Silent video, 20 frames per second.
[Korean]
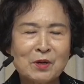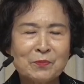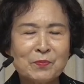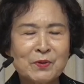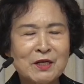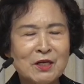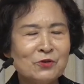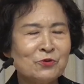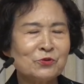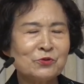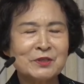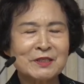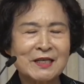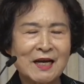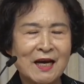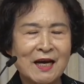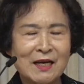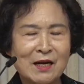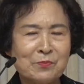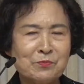앞에 기도는
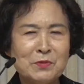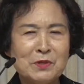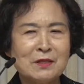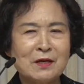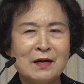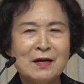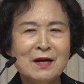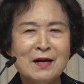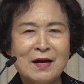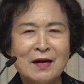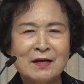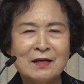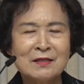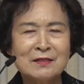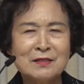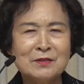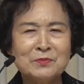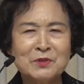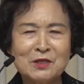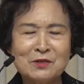잘합니다.
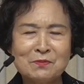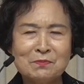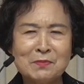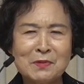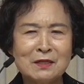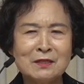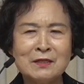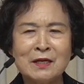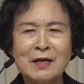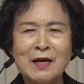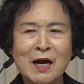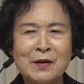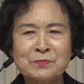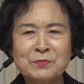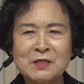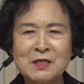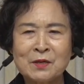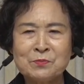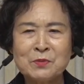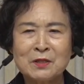하나님 정말 은혜
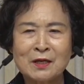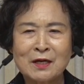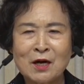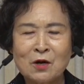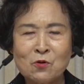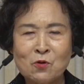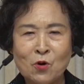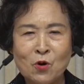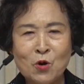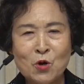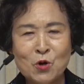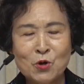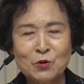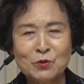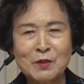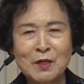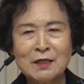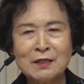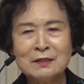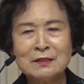감사합니다 하고
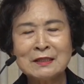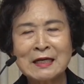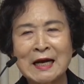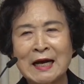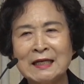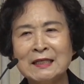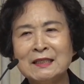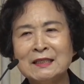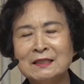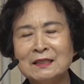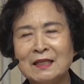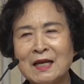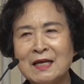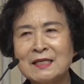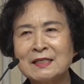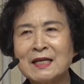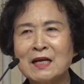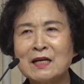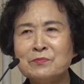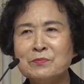나는 과연 내
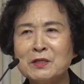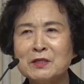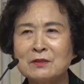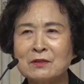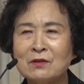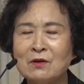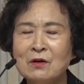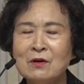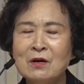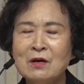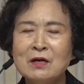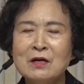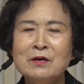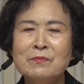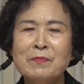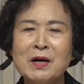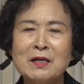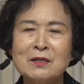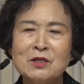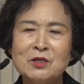삶에서
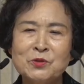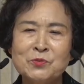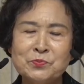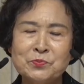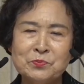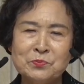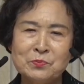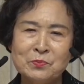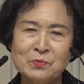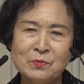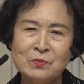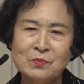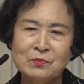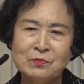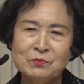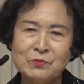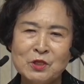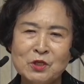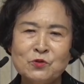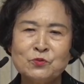얼만큼
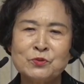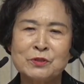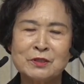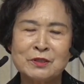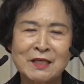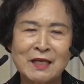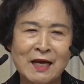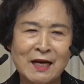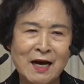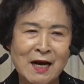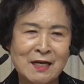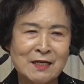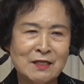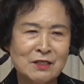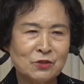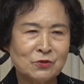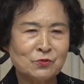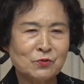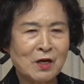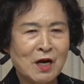이웃을
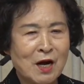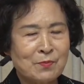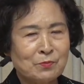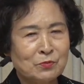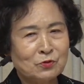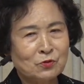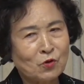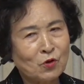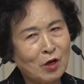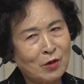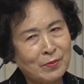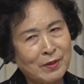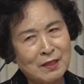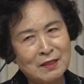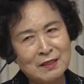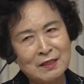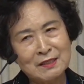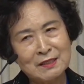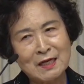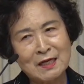사랑하는지 우리가 한번 돌아봐야
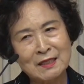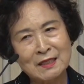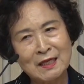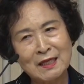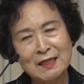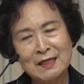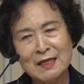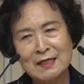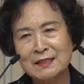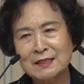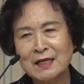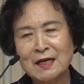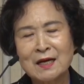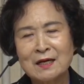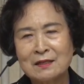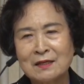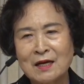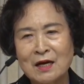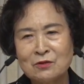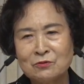되지 않겠나
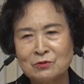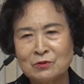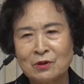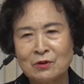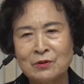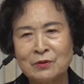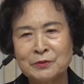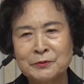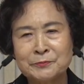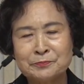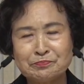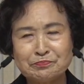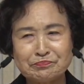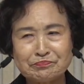생각을 하고요.